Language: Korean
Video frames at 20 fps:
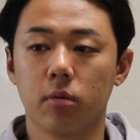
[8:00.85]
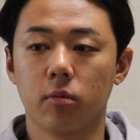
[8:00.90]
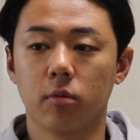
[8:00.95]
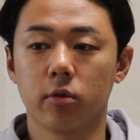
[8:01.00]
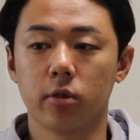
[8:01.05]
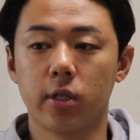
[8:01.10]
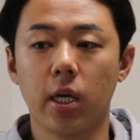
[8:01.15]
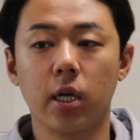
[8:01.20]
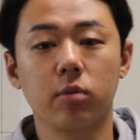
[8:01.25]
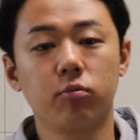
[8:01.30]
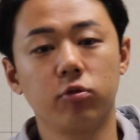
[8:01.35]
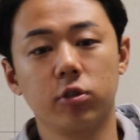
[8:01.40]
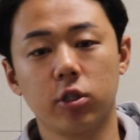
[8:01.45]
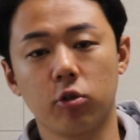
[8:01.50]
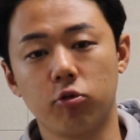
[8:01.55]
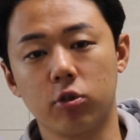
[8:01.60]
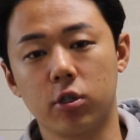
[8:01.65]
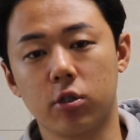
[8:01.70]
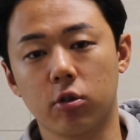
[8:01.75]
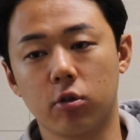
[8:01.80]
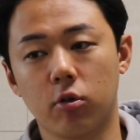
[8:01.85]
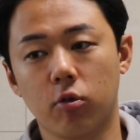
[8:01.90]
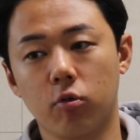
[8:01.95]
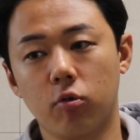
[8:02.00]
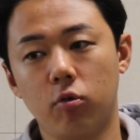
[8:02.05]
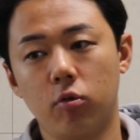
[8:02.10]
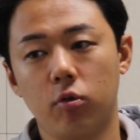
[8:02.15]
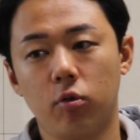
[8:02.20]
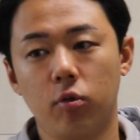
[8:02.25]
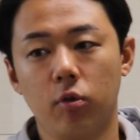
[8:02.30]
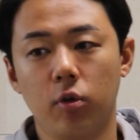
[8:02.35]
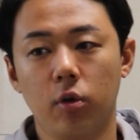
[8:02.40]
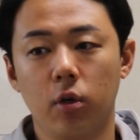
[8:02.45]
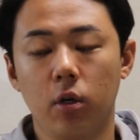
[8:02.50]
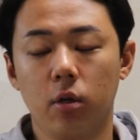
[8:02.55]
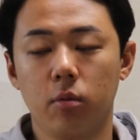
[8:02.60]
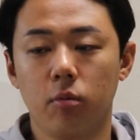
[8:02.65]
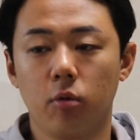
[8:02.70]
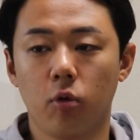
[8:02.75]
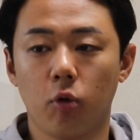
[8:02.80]
뭐 세금 문제도 있을 거고
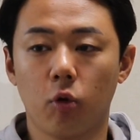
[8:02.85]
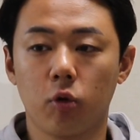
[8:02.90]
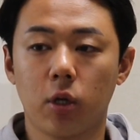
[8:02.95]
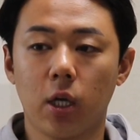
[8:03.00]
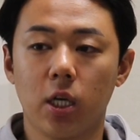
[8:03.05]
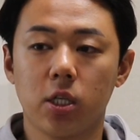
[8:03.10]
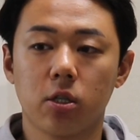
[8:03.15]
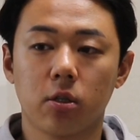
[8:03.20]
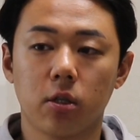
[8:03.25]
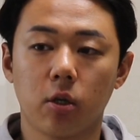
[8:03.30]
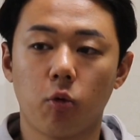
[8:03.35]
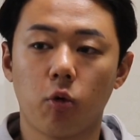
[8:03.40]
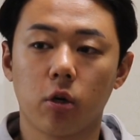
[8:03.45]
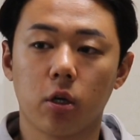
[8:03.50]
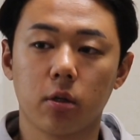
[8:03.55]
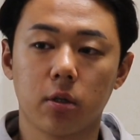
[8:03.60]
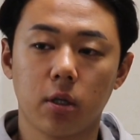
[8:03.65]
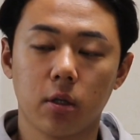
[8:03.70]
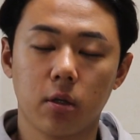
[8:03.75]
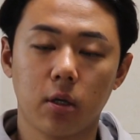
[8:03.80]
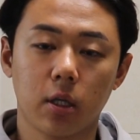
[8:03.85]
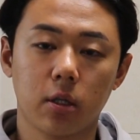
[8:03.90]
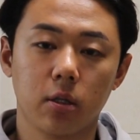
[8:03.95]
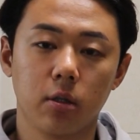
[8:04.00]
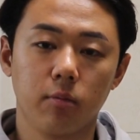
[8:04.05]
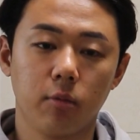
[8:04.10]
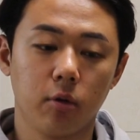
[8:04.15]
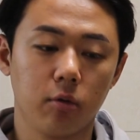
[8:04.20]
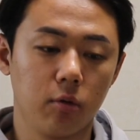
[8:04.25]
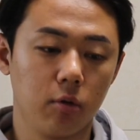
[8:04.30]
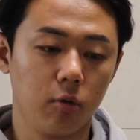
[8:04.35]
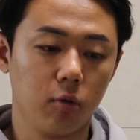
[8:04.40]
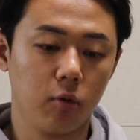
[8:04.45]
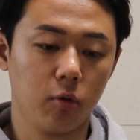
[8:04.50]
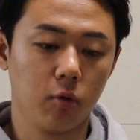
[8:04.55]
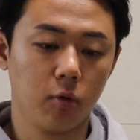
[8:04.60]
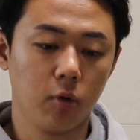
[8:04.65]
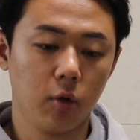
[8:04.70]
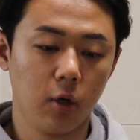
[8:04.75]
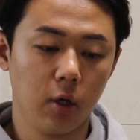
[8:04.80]
뭐로테이션을나 월급 같은
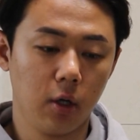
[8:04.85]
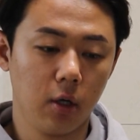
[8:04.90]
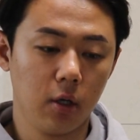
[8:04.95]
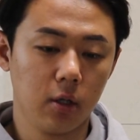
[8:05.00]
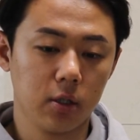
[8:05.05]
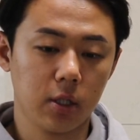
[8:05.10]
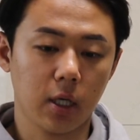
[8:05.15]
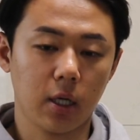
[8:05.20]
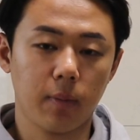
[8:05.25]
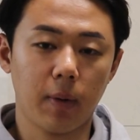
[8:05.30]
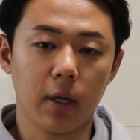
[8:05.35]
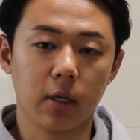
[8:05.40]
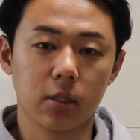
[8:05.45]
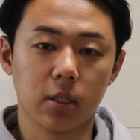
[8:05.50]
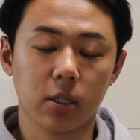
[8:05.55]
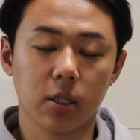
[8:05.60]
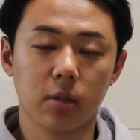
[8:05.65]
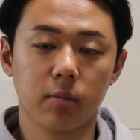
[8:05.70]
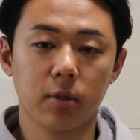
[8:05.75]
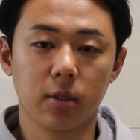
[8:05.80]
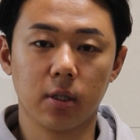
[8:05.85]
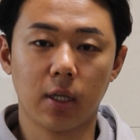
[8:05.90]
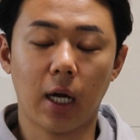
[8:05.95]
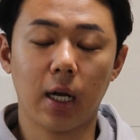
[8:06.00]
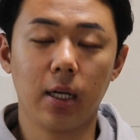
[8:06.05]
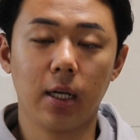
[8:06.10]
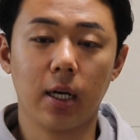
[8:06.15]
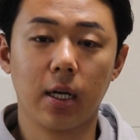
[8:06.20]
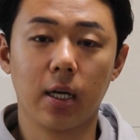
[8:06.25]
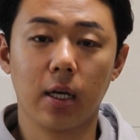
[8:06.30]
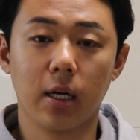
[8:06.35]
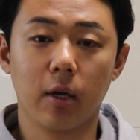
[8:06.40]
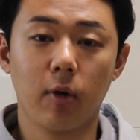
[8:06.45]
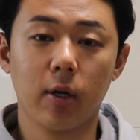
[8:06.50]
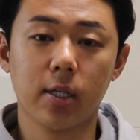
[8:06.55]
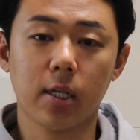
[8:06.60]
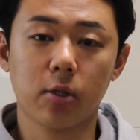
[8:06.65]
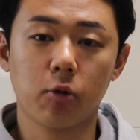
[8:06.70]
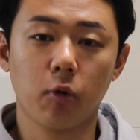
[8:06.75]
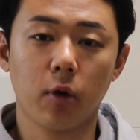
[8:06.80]
면도 제가 방, 지금은 간략하게
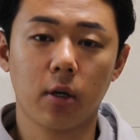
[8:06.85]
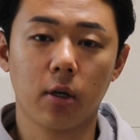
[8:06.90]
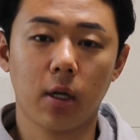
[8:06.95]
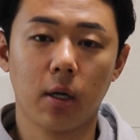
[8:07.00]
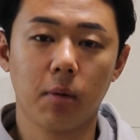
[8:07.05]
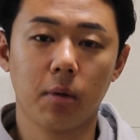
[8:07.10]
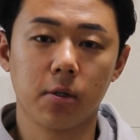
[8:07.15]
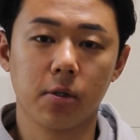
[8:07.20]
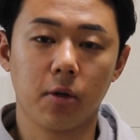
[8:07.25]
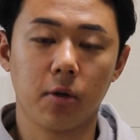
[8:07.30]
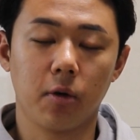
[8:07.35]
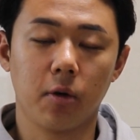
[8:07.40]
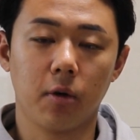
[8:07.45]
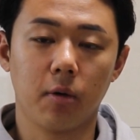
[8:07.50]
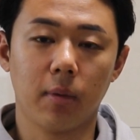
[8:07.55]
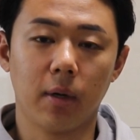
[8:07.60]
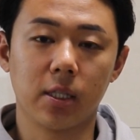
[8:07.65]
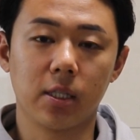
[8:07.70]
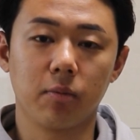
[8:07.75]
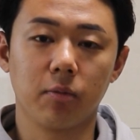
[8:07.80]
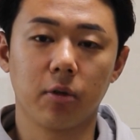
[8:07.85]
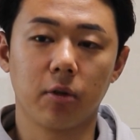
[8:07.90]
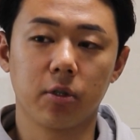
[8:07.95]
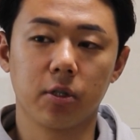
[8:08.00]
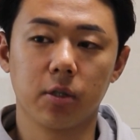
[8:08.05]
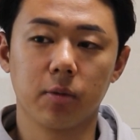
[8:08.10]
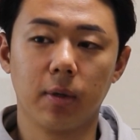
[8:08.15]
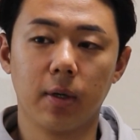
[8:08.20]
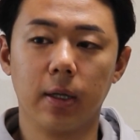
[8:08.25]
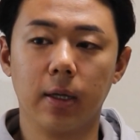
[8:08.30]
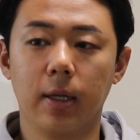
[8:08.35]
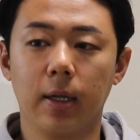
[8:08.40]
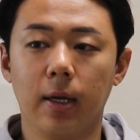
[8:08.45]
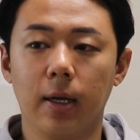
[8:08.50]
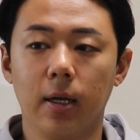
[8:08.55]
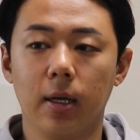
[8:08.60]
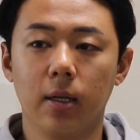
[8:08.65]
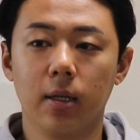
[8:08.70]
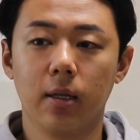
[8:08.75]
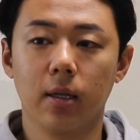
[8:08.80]
회사 소개를 하면서 말씀드렸지만
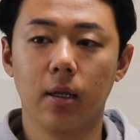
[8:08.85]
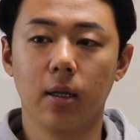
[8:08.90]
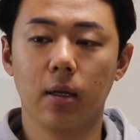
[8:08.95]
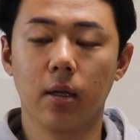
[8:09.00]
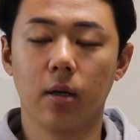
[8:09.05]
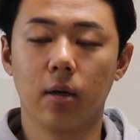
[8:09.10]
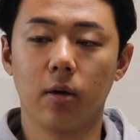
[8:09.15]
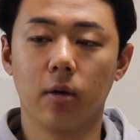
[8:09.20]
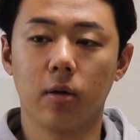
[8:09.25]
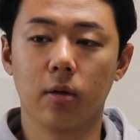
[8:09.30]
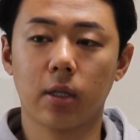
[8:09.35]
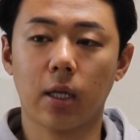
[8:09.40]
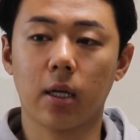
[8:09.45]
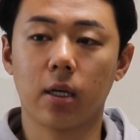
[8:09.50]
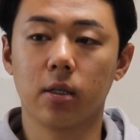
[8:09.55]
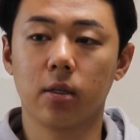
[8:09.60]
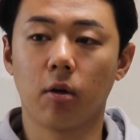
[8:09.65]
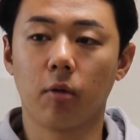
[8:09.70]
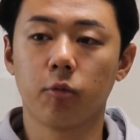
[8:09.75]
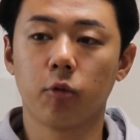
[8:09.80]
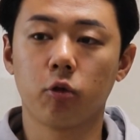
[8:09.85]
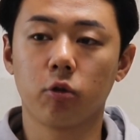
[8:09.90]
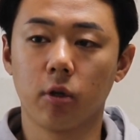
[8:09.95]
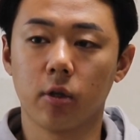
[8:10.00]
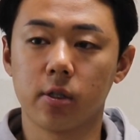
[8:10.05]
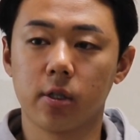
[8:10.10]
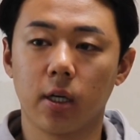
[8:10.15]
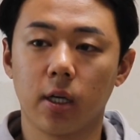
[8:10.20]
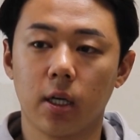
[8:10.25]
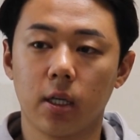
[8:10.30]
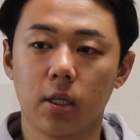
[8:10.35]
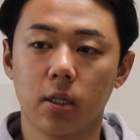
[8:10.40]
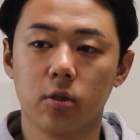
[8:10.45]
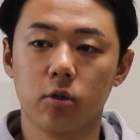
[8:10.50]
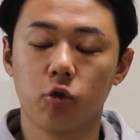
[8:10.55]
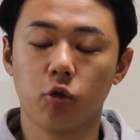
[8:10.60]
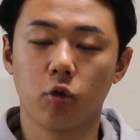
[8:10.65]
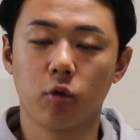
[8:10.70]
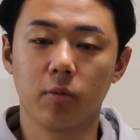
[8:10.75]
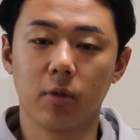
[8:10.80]
어, 다른 업로드
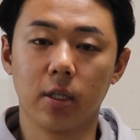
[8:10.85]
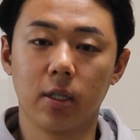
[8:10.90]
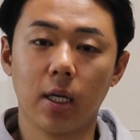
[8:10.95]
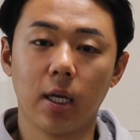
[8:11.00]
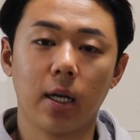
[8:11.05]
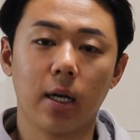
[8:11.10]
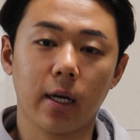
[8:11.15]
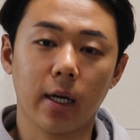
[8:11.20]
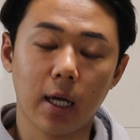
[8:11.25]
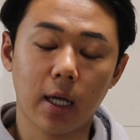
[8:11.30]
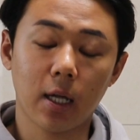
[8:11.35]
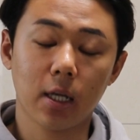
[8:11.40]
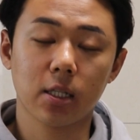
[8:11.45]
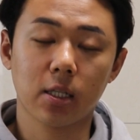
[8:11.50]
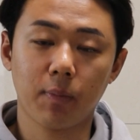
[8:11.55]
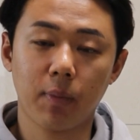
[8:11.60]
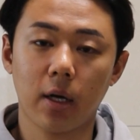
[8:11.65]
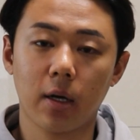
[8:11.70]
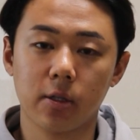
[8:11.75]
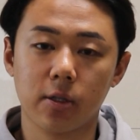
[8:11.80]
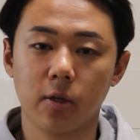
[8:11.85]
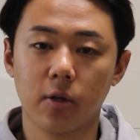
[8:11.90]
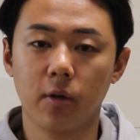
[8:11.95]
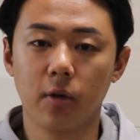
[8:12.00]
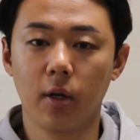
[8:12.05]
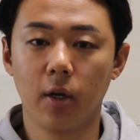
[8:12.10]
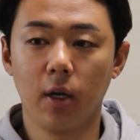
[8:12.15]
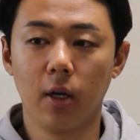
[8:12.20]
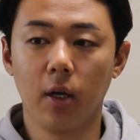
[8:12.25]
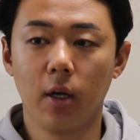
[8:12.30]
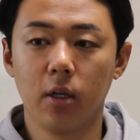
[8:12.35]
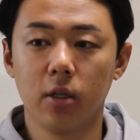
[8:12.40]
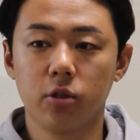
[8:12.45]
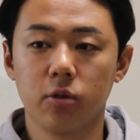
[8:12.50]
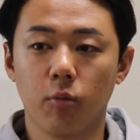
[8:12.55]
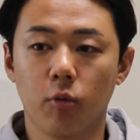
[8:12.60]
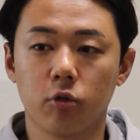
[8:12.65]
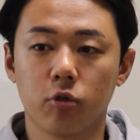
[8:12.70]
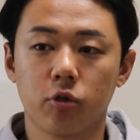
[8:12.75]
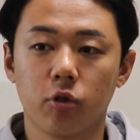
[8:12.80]
영상에는 조금 디테일하게 하나씩 파서
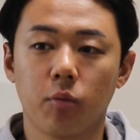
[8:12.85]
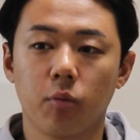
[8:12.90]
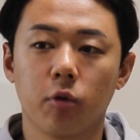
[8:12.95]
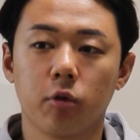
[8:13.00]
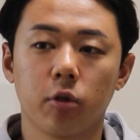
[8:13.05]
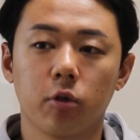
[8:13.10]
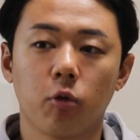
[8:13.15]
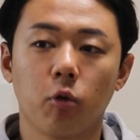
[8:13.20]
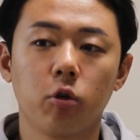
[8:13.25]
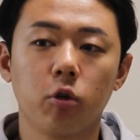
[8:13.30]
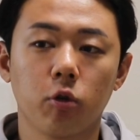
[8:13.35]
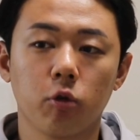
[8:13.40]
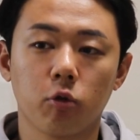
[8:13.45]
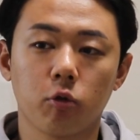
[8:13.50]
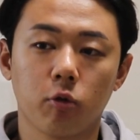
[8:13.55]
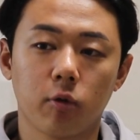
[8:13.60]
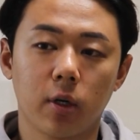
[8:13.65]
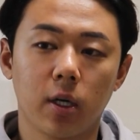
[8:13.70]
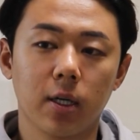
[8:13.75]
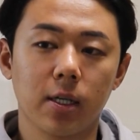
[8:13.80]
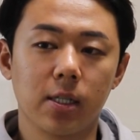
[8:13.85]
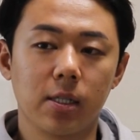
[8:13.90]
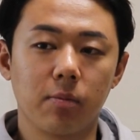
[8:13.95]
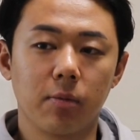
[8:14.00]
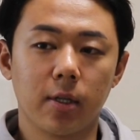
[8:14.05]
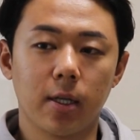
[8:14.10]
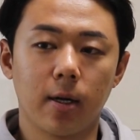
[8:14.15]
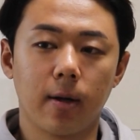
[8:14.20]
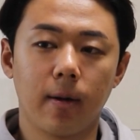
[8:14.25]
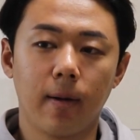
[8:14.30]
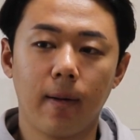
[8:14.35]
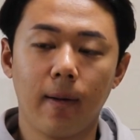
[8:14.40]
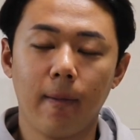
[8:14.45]
모든 정보를 올려놓도록 하겠습니다.